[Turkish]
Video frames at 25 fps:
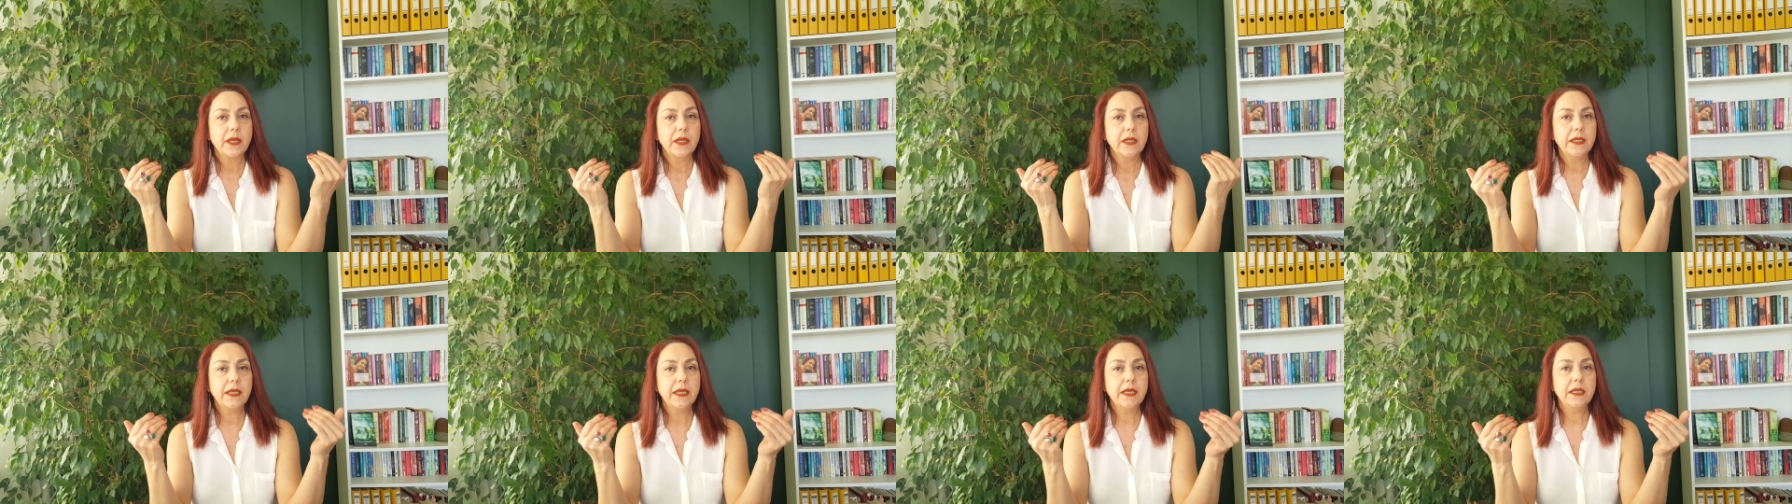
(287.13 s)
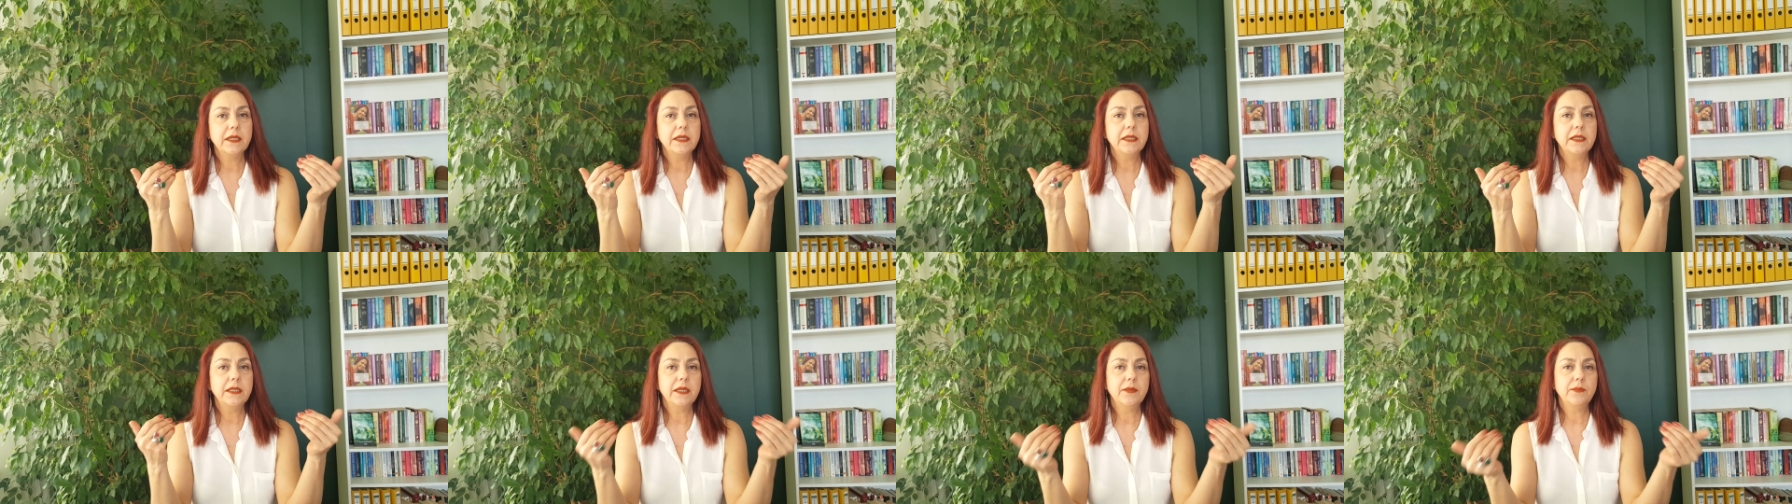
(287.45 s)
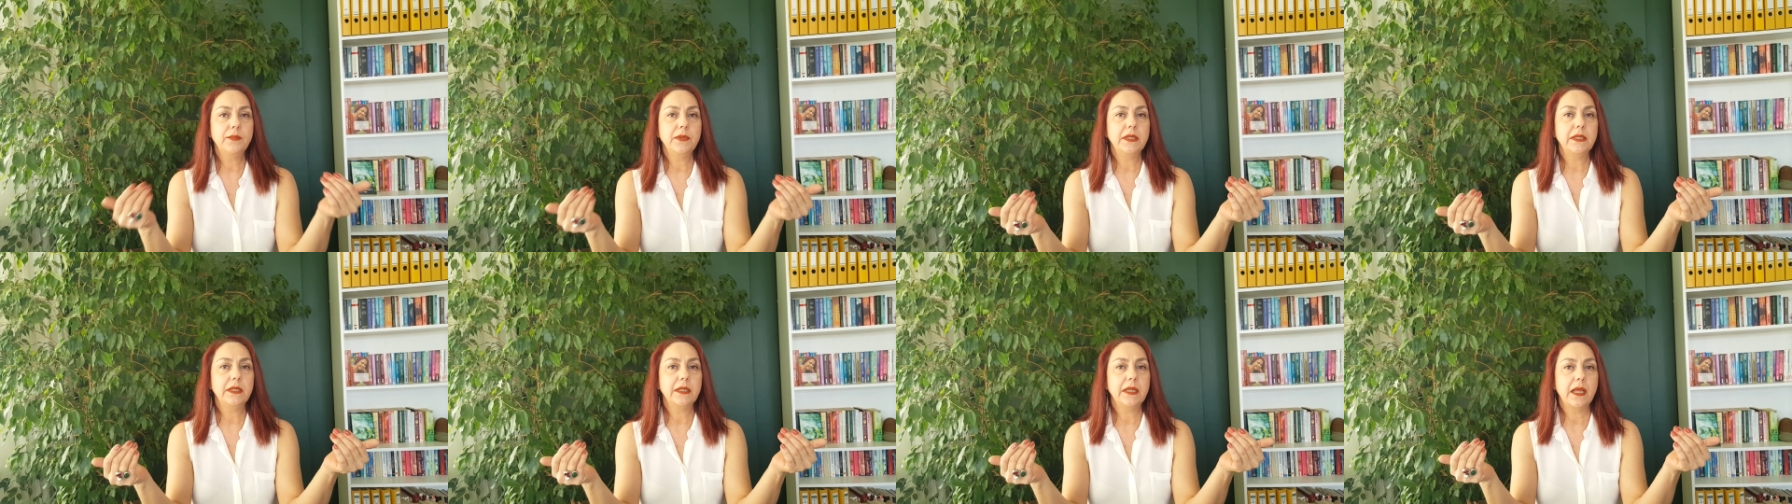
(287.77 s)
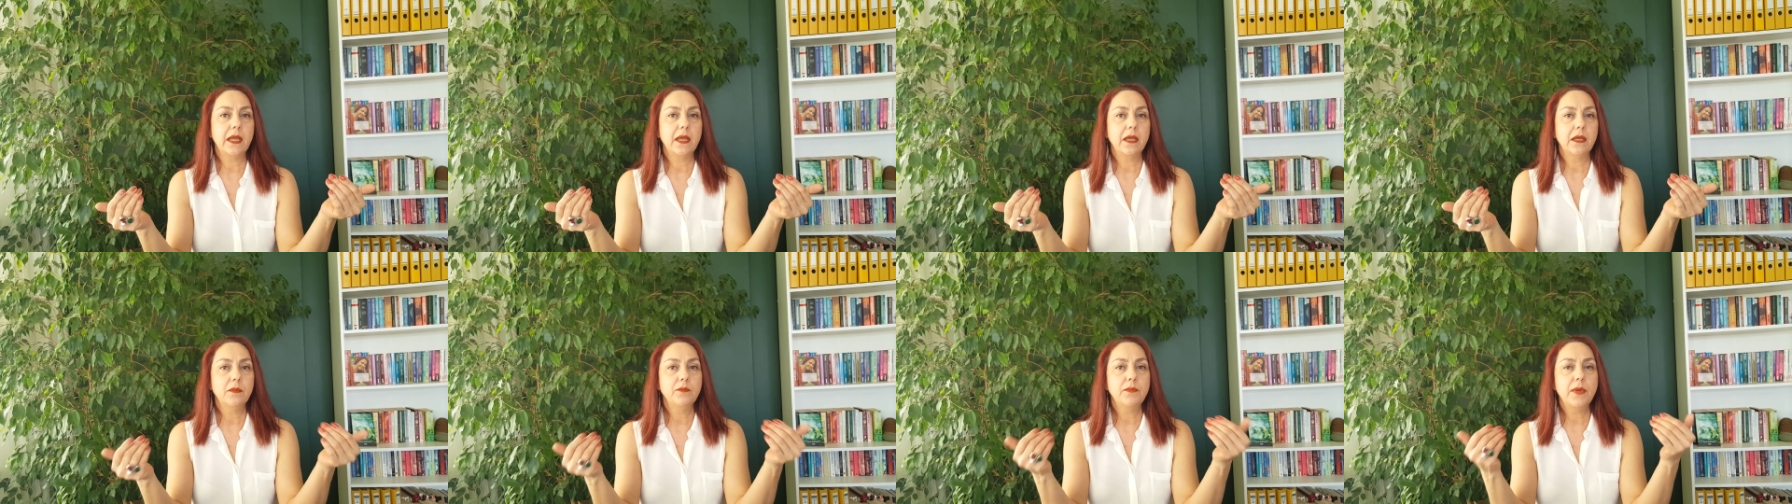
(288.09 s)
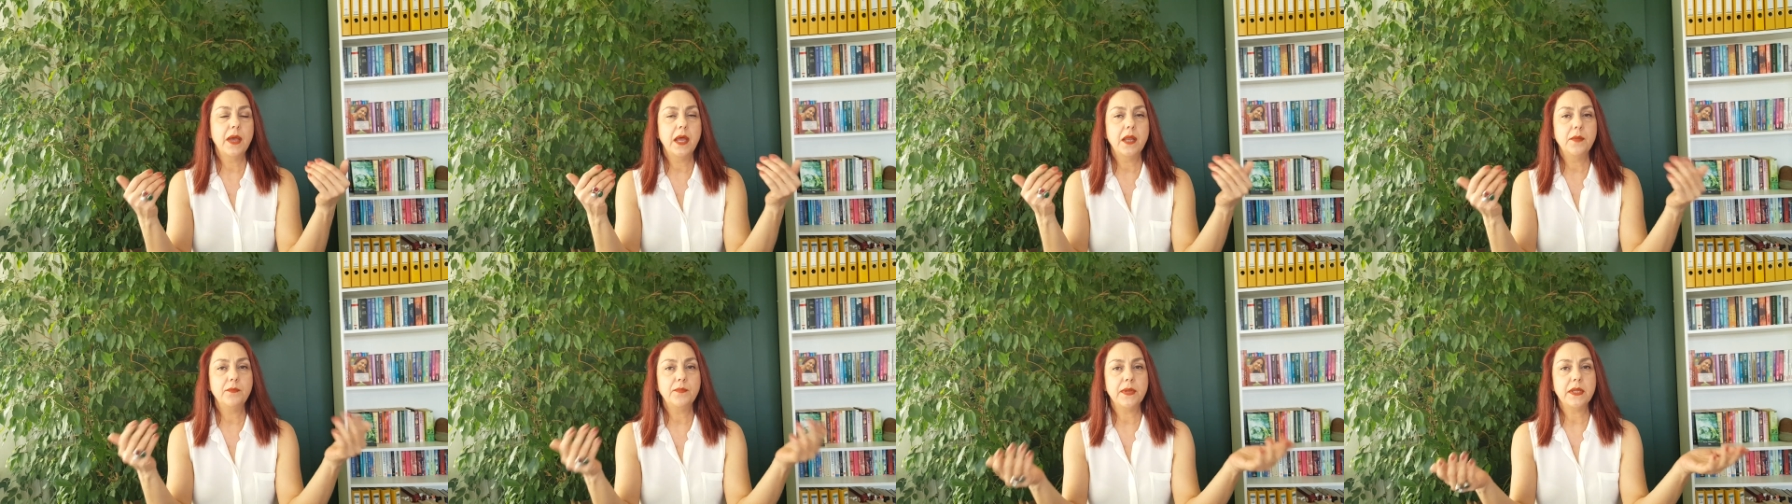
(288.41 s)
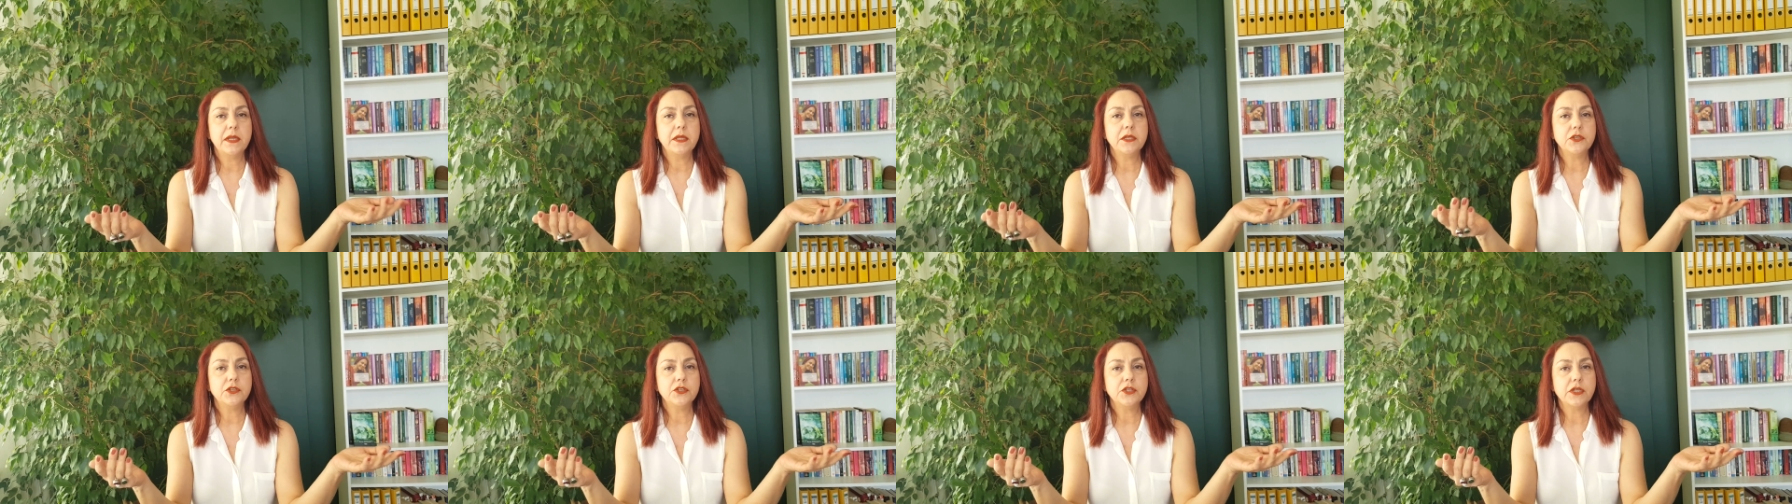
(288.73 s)
Yerin dibinde,
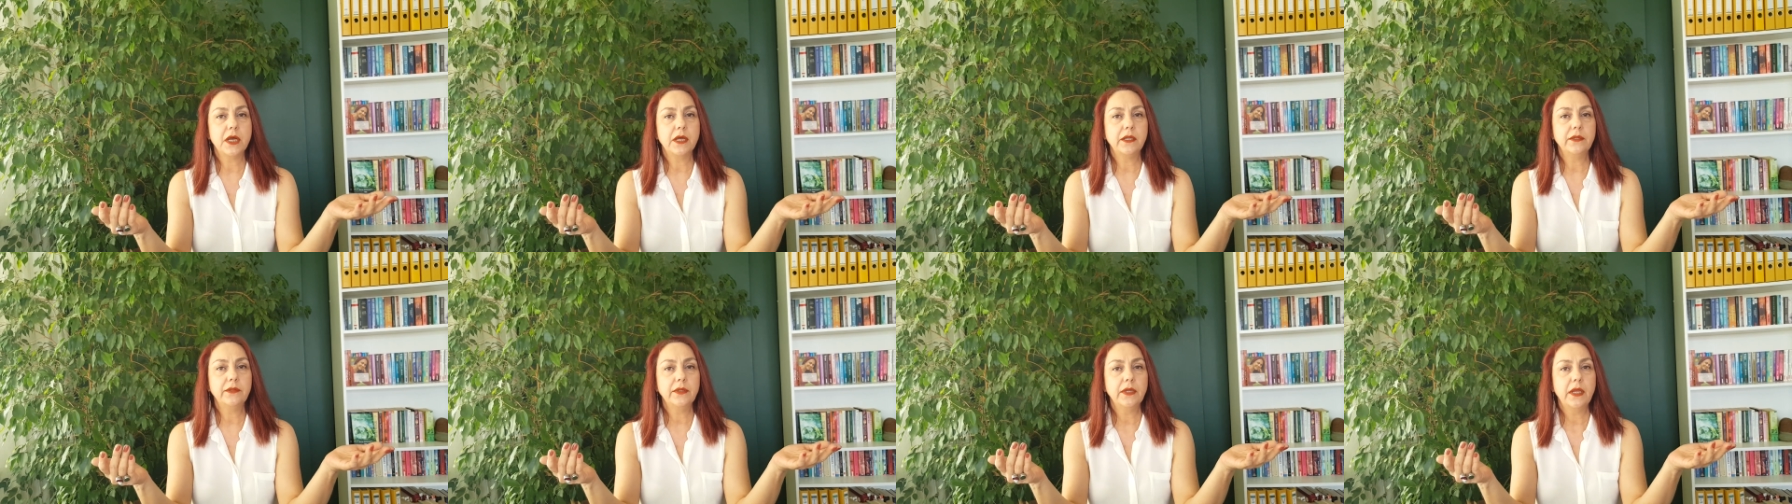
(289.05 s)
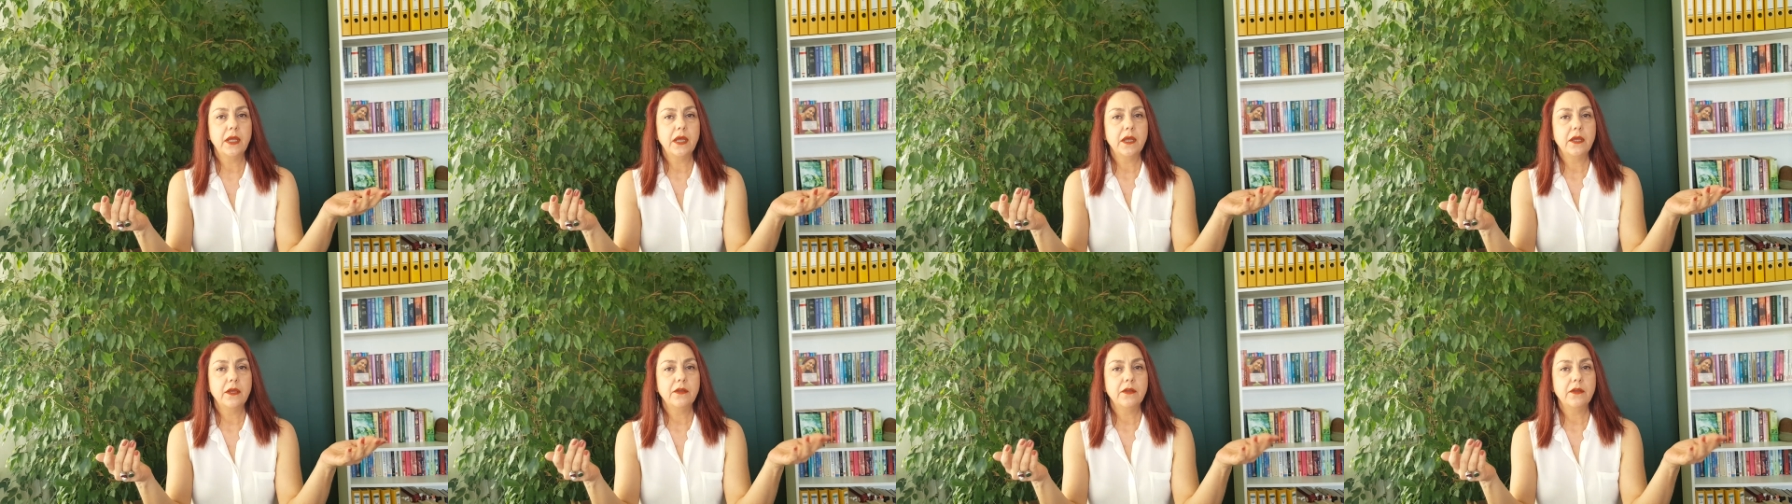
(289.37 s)
perperişan